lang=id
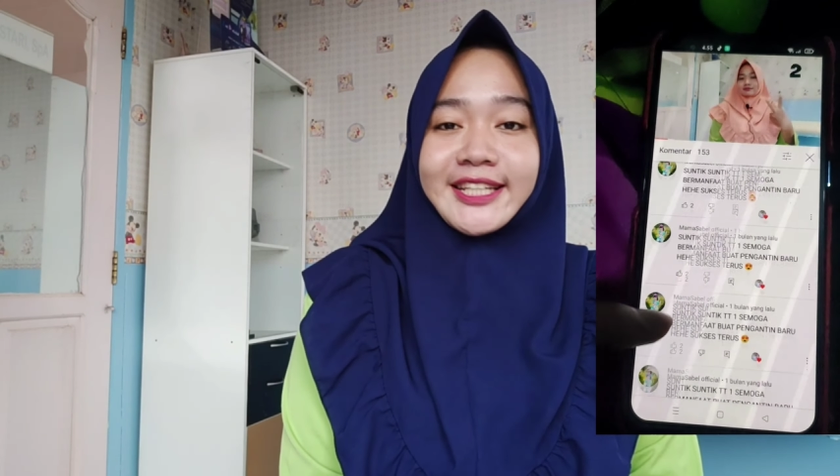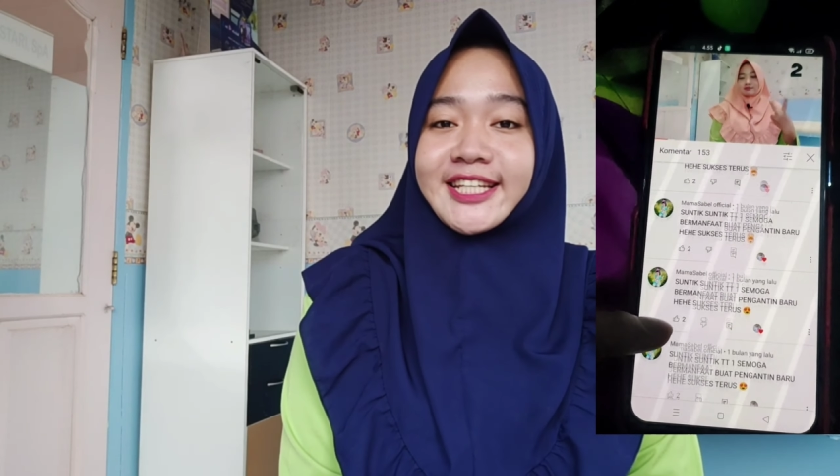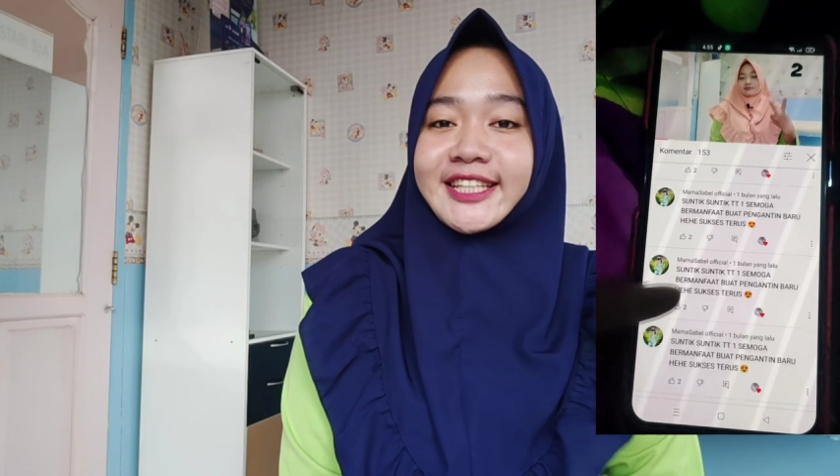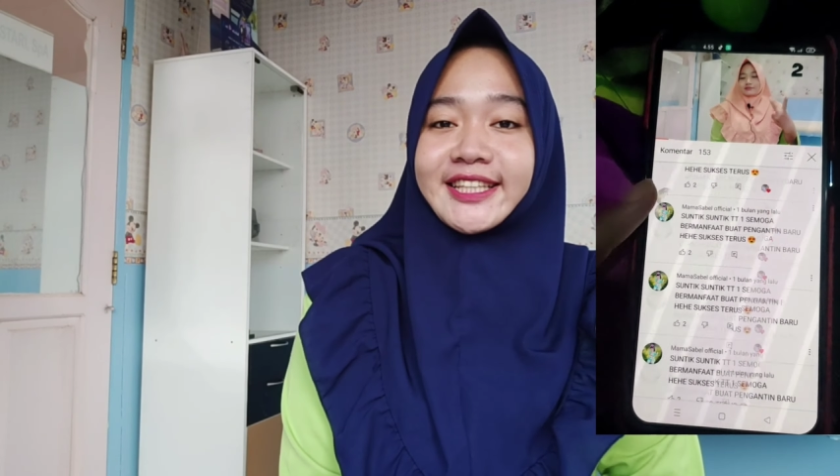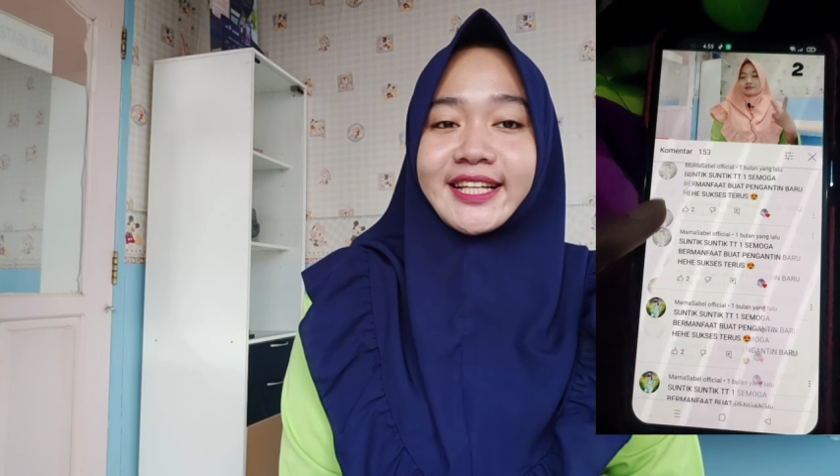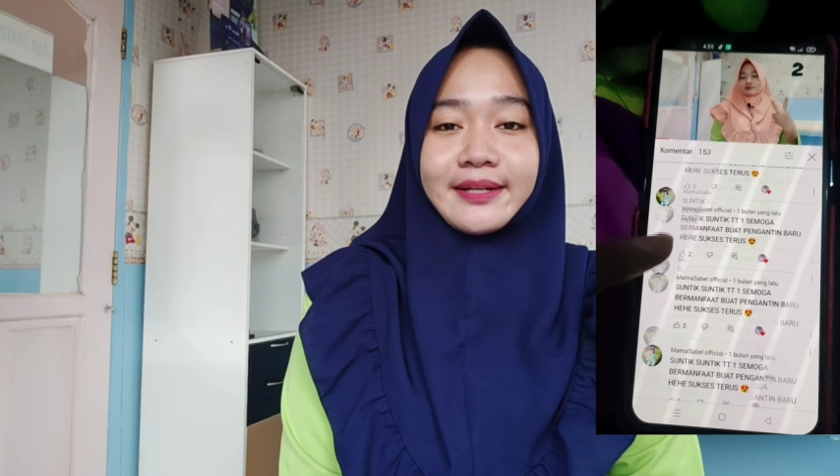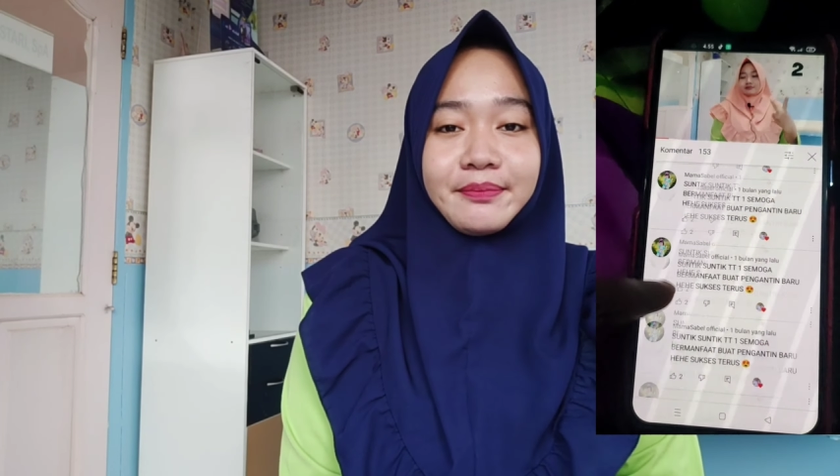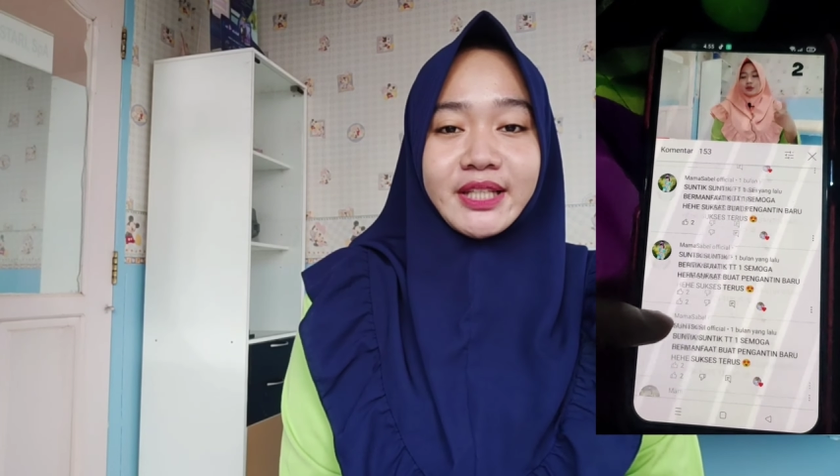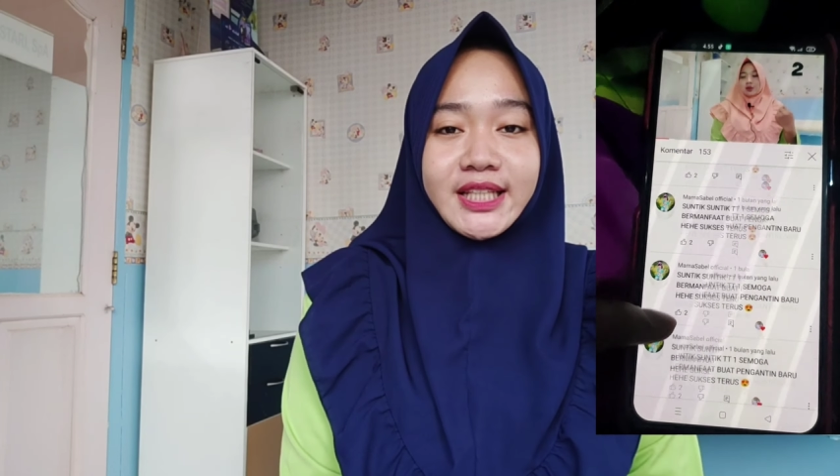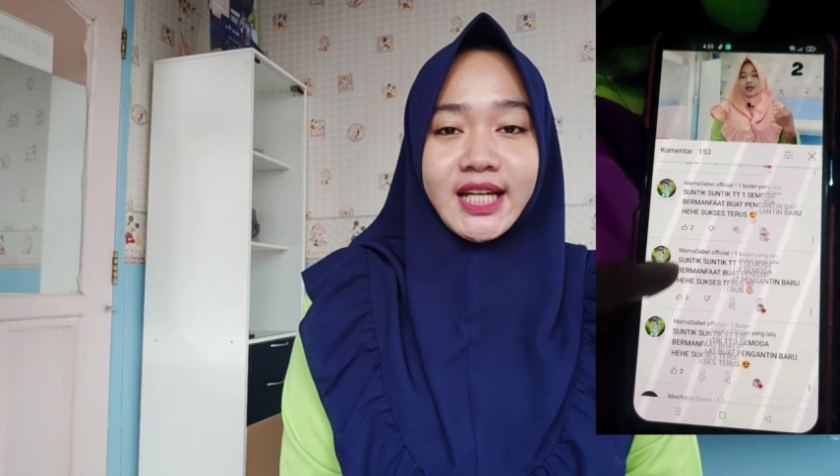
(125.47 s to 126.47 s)

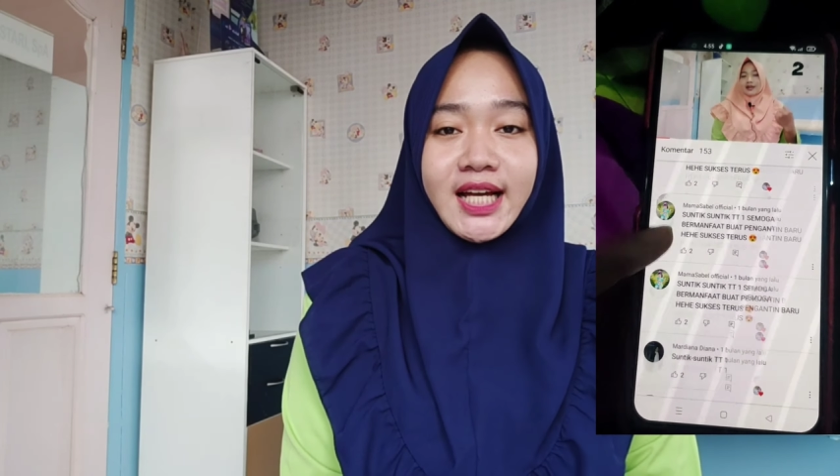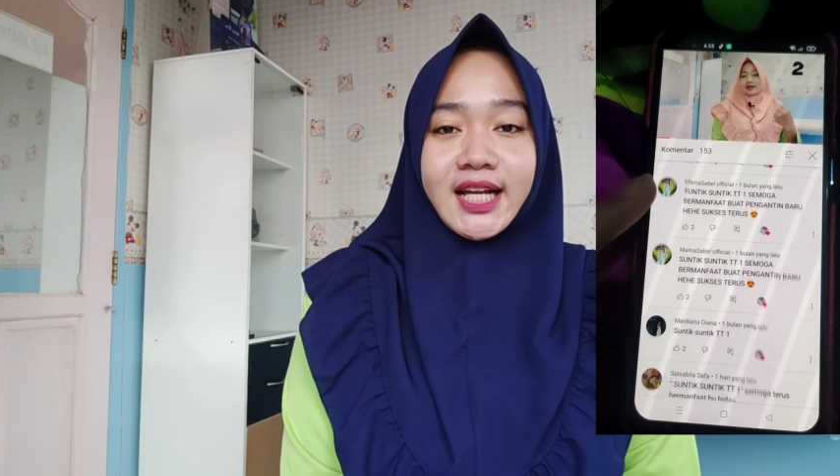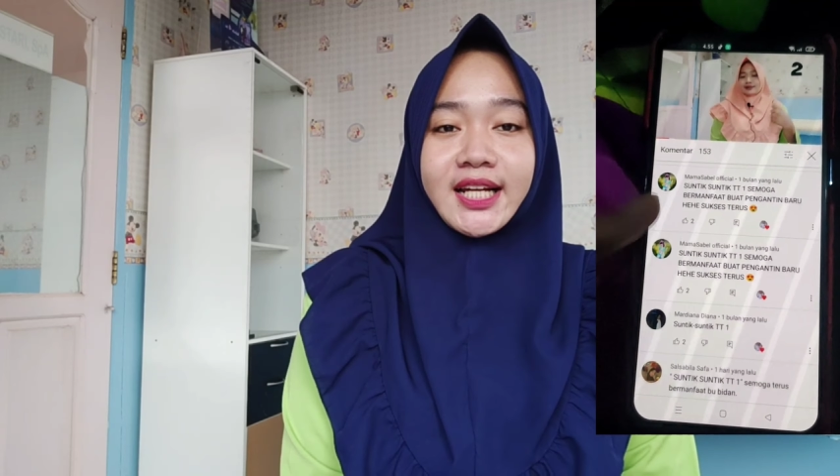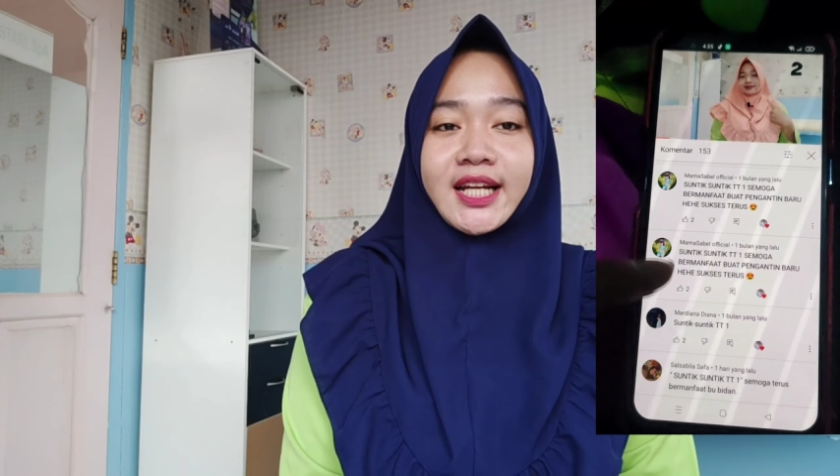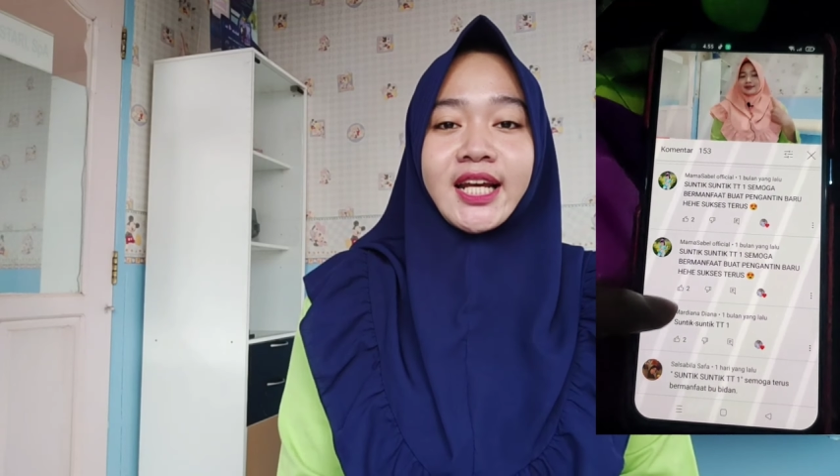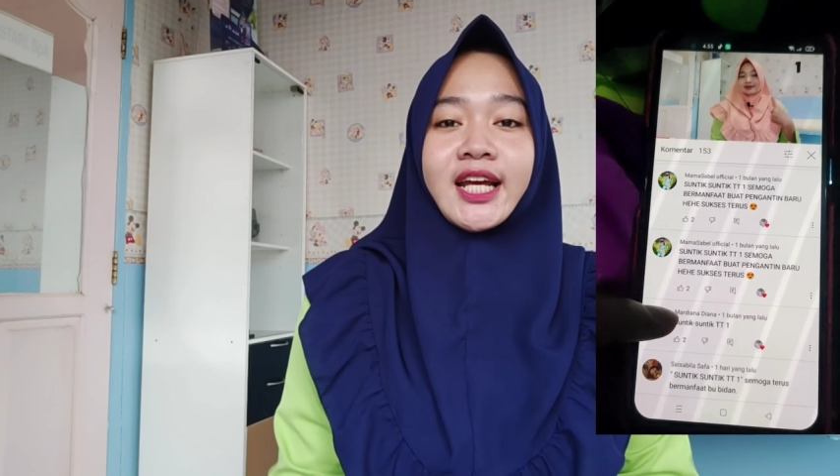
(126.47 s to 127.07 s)
diterbitkan.